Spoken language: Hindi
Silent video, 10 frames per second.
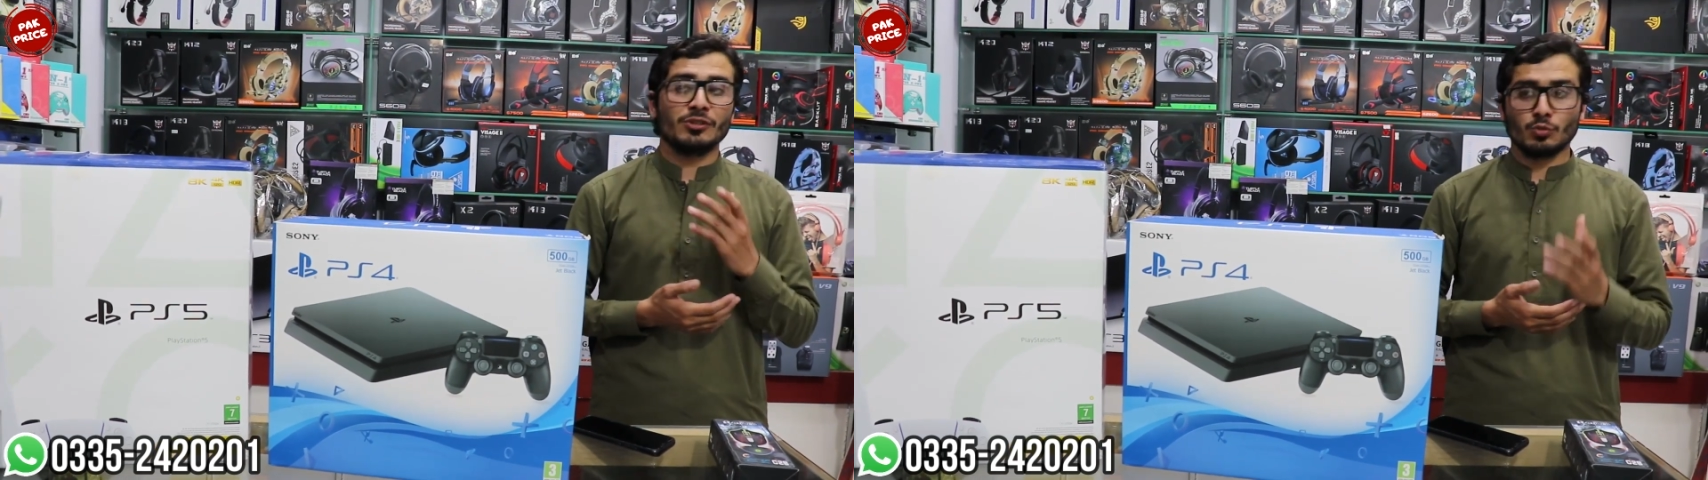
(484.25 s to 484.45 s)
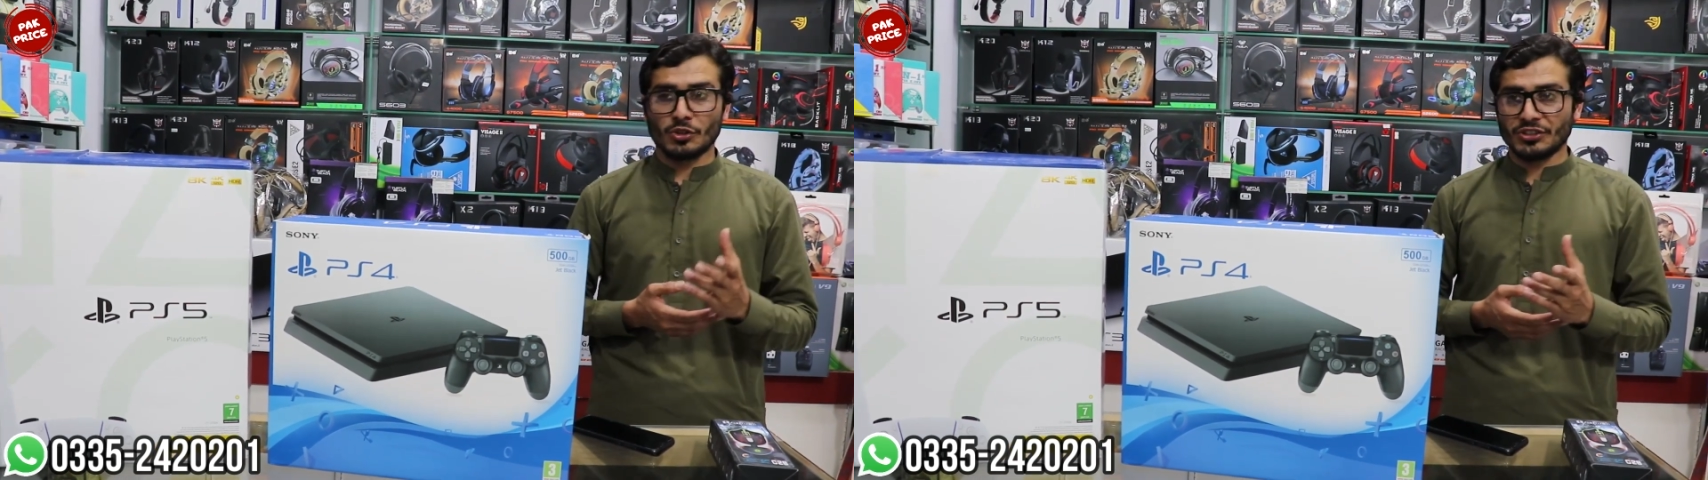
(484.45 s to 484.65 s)

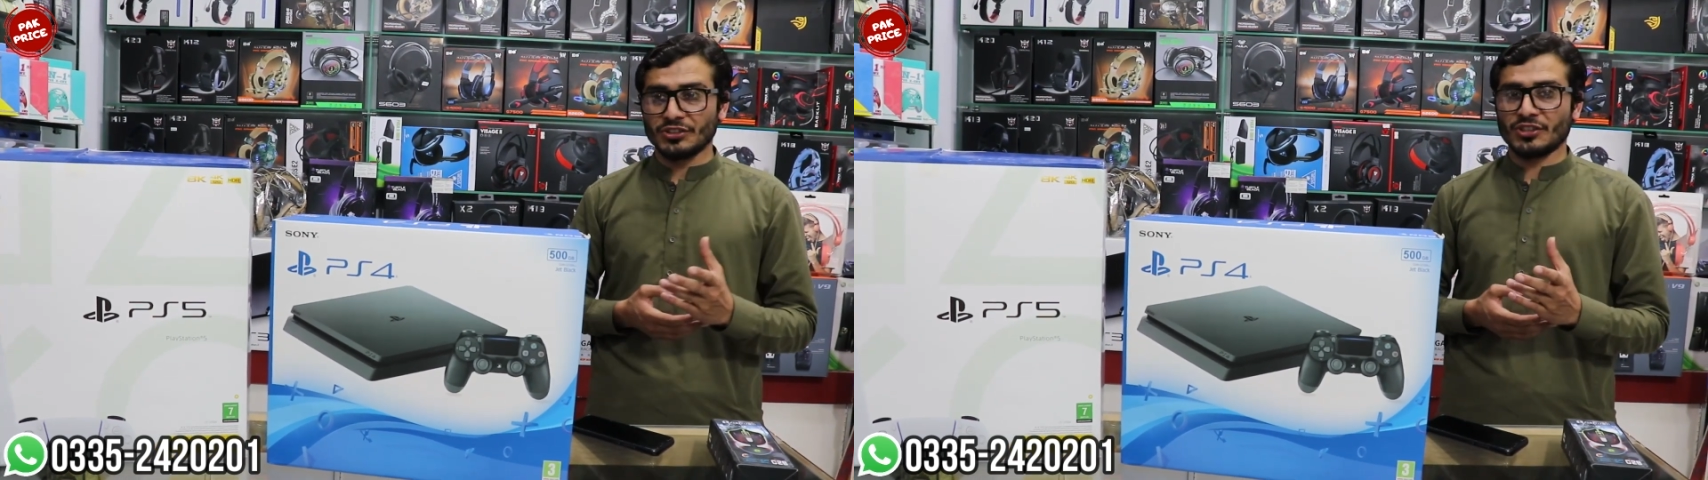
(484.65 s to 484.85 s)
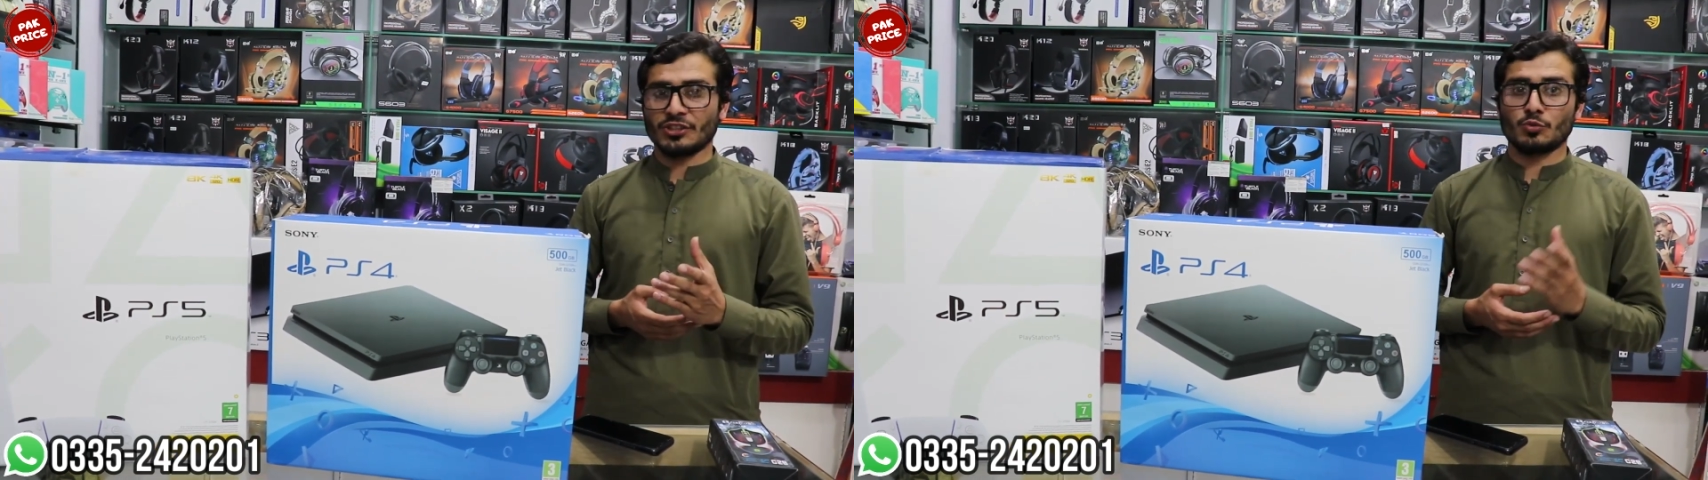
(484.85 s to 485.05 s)

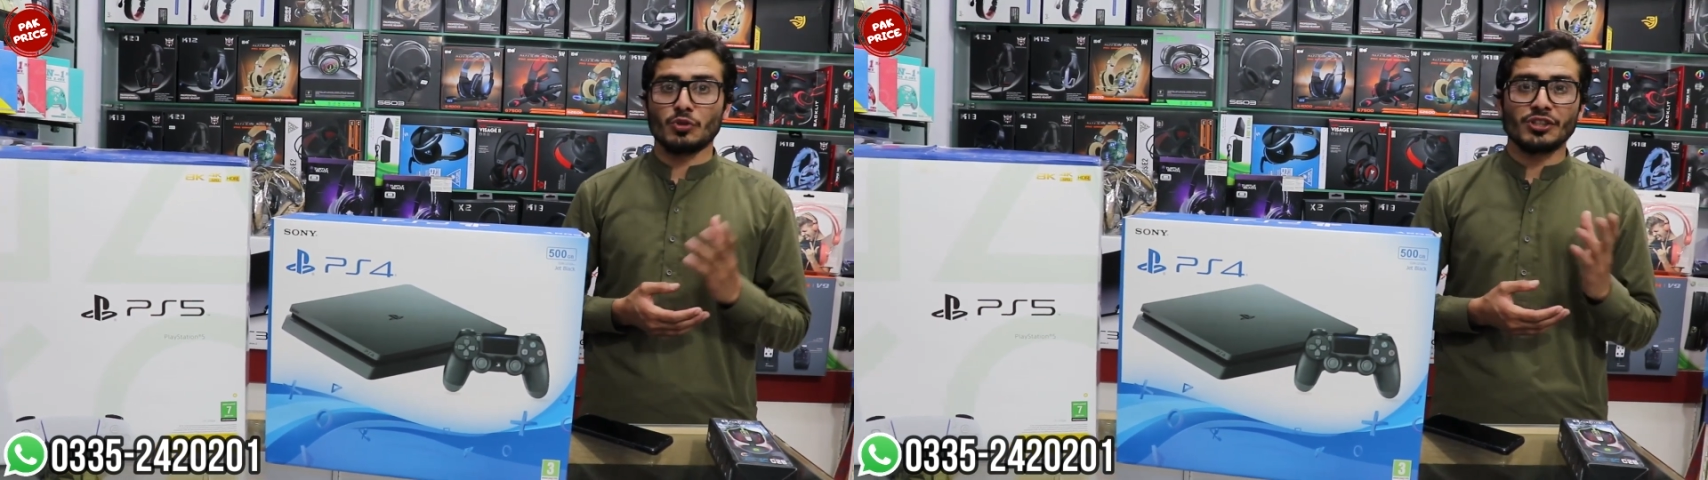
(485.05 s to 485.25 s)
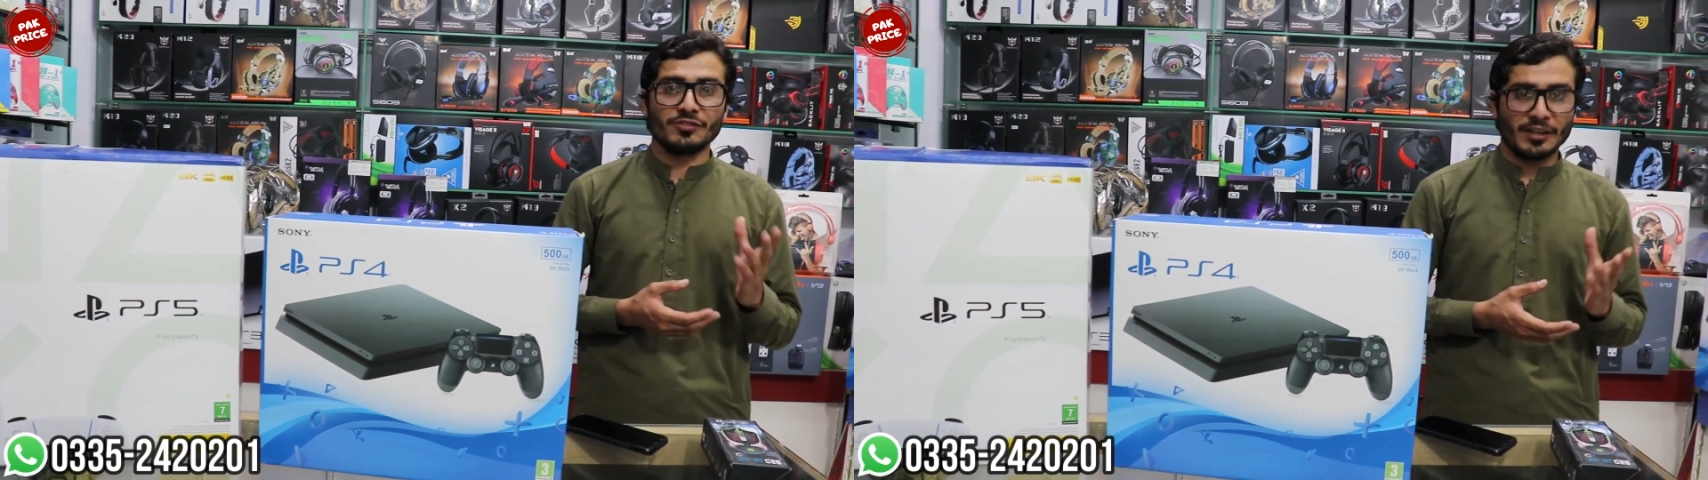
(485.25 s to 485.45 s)
ट्वेंटी सिक्स
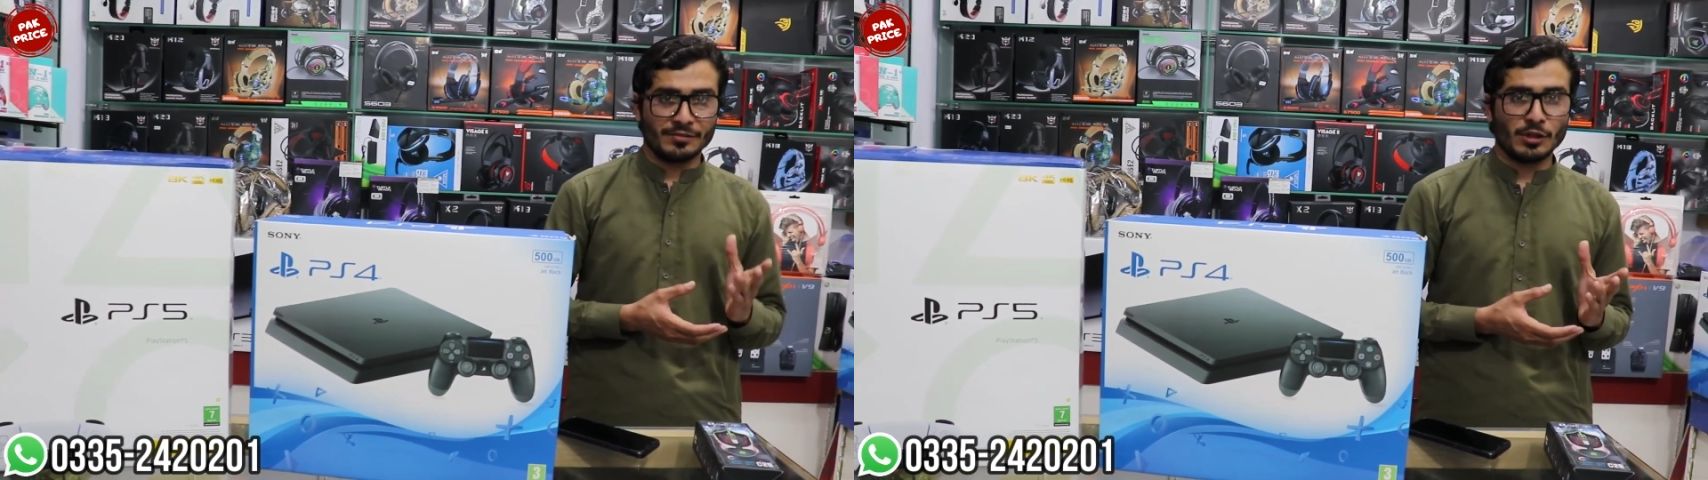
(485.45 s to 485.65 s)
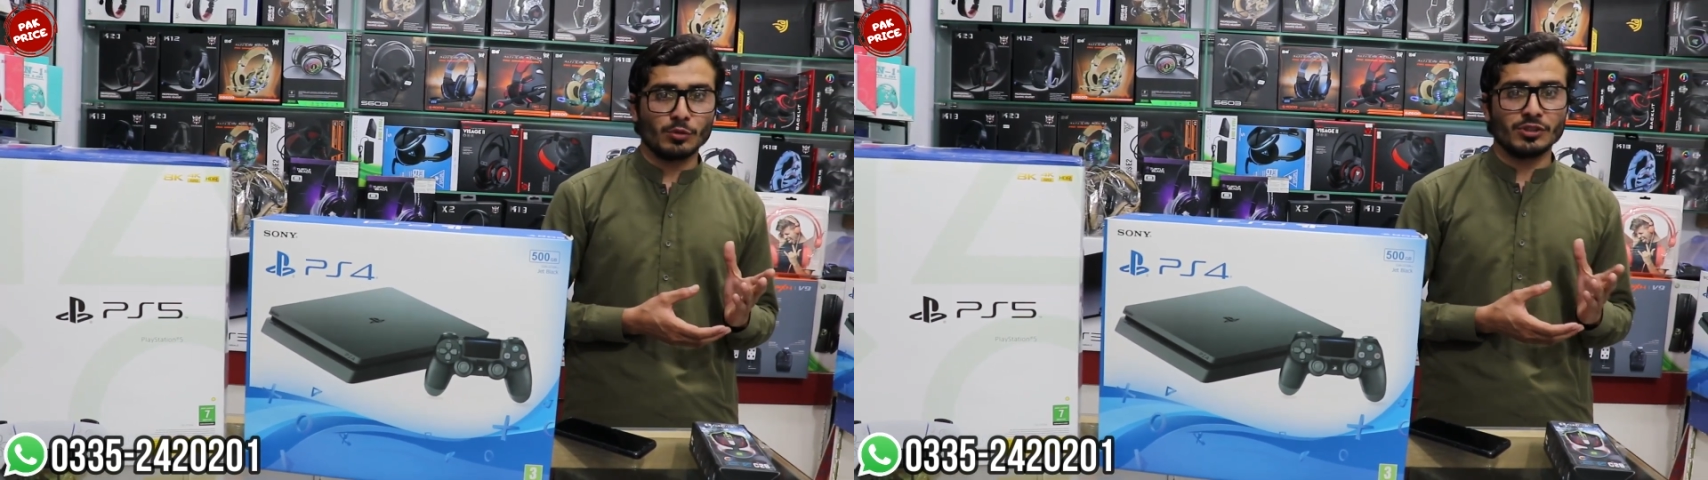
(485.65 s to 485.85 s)
ट्वेंटी
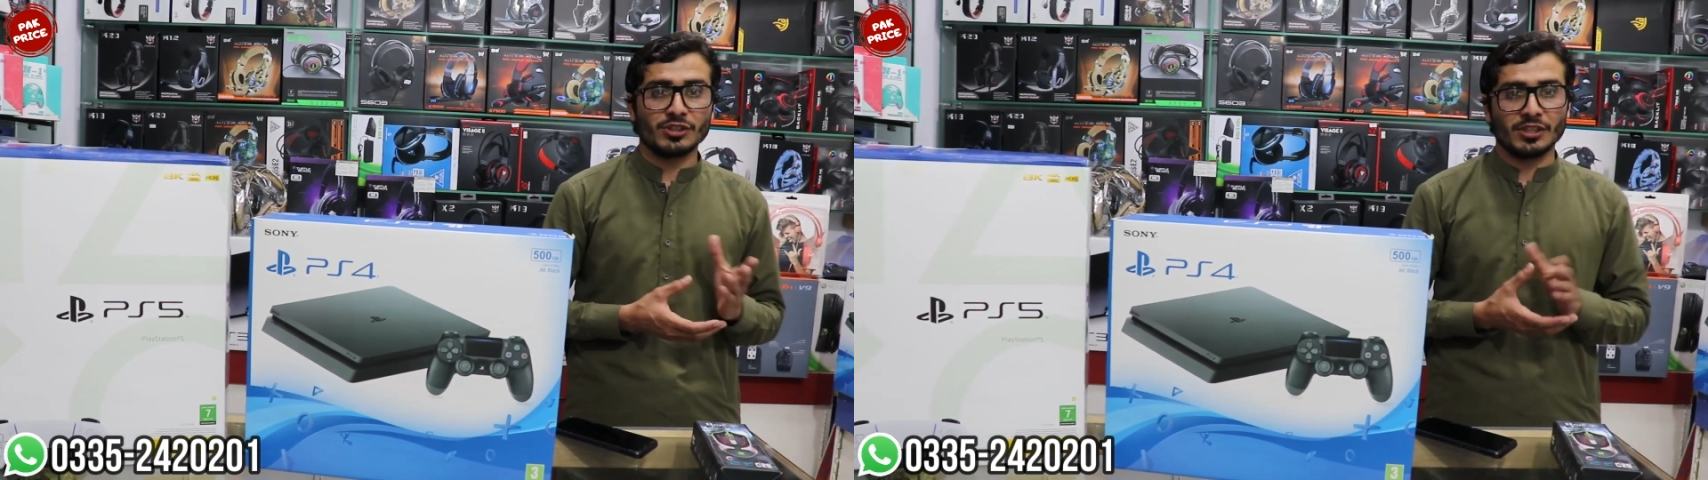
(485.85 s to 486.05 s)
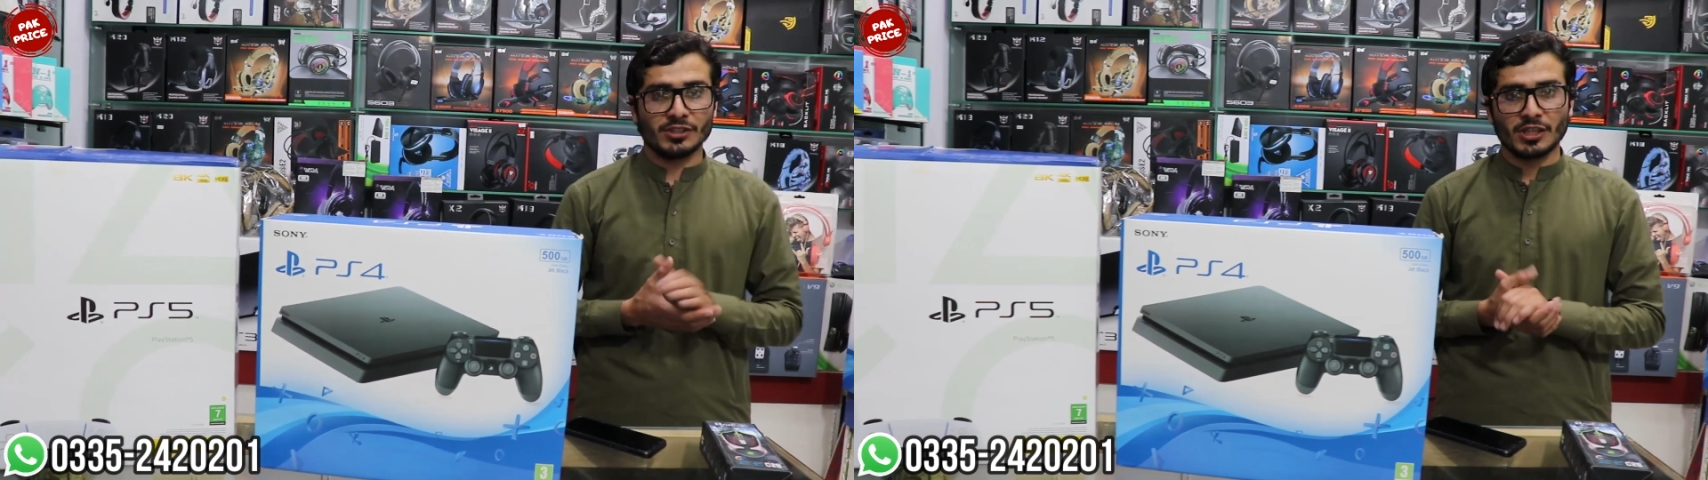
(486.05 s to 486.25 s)
फाइव थाउजेंड
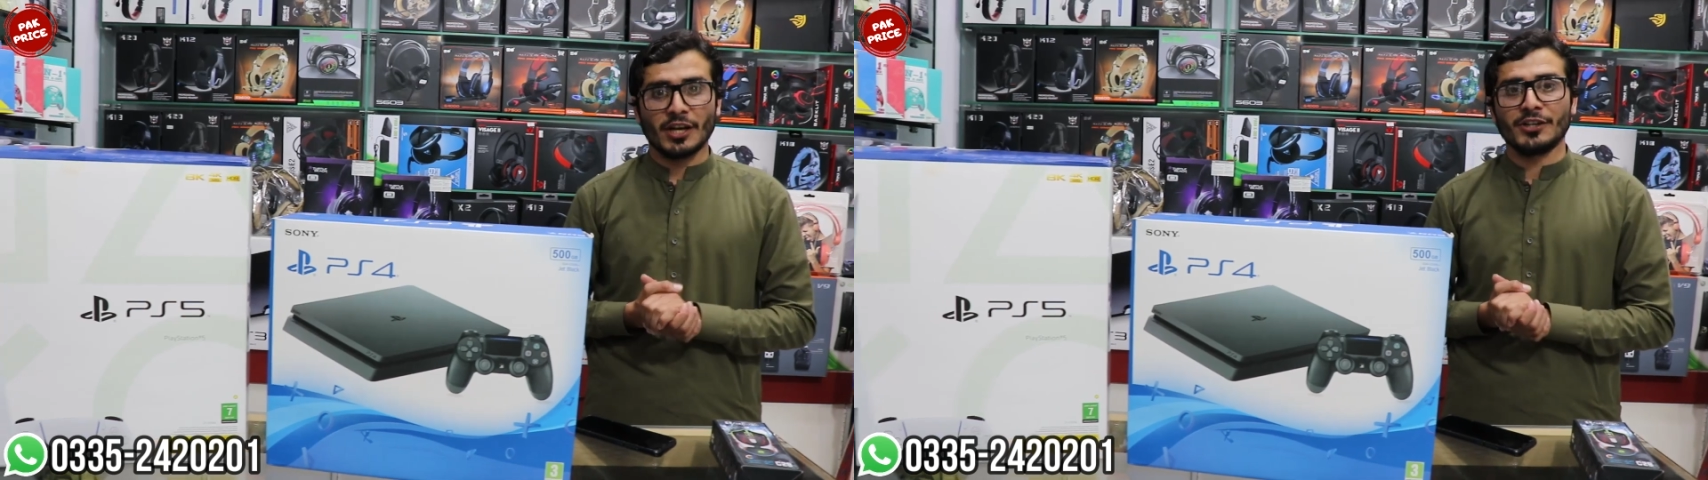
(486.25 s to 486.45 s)
तक इसका